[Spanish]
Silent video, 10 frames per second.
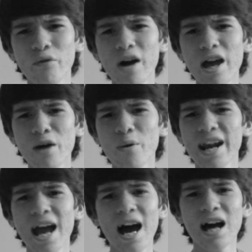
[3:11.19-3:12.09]
fue
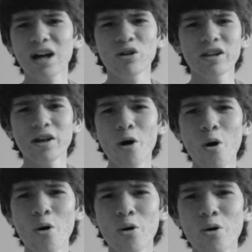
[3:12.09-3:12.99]
buena
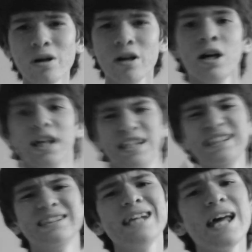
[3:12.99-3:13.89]
contigo.
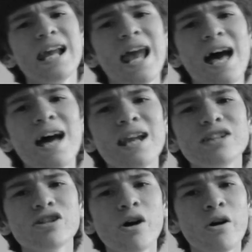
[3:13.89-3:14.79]
Hice la
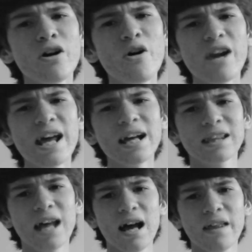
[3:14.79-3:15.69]
elección
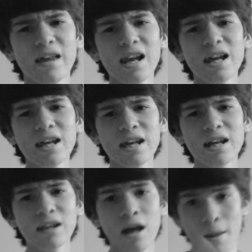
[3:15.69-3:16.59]
correcta de
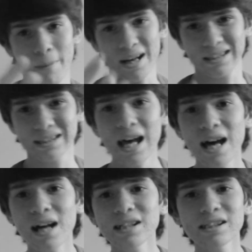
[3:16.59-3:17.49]
elegir para
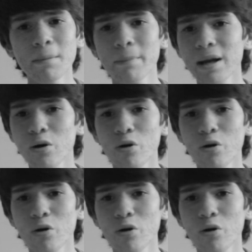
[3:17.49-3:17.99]
estar siempre